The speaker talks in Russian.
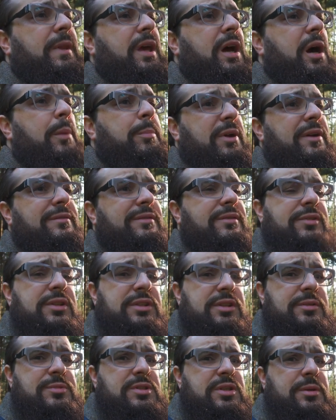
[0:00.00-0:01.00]
оправдывая
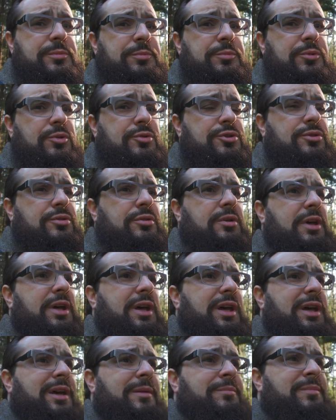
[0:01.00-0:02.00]
тем самым то, что
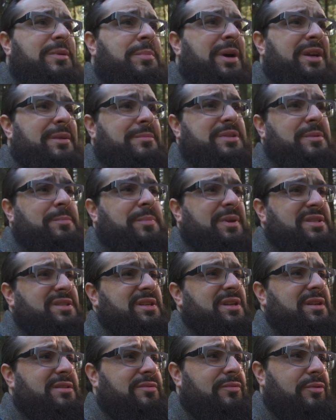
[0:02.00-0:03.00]
мы боимся
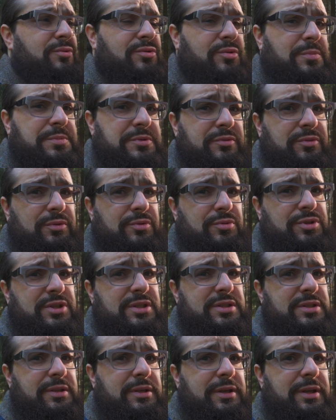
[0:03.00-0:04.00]
просрать свою собственную
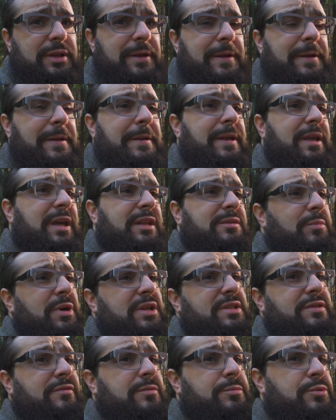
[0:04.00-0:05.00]
жизнь и
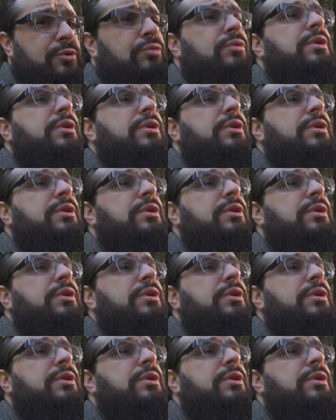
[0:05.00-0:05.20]
отмазываемся.